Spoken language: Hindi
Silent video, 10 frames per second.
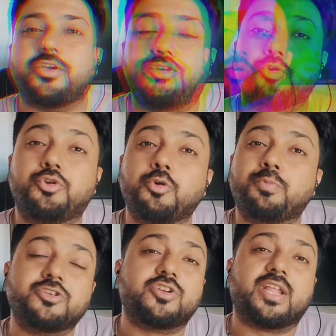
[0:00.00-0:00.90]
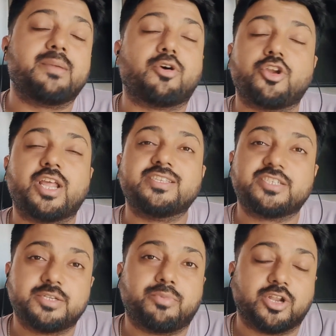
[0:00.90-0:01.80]
यूट्यूब की जो नई
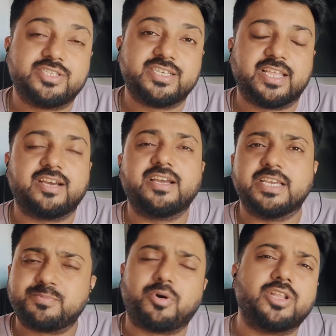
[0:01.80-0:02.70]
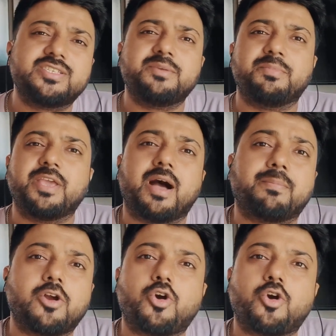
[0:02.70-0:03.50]
मोनेटाइजेशन पॉलिसी है ना इस पॉलिसी में आपका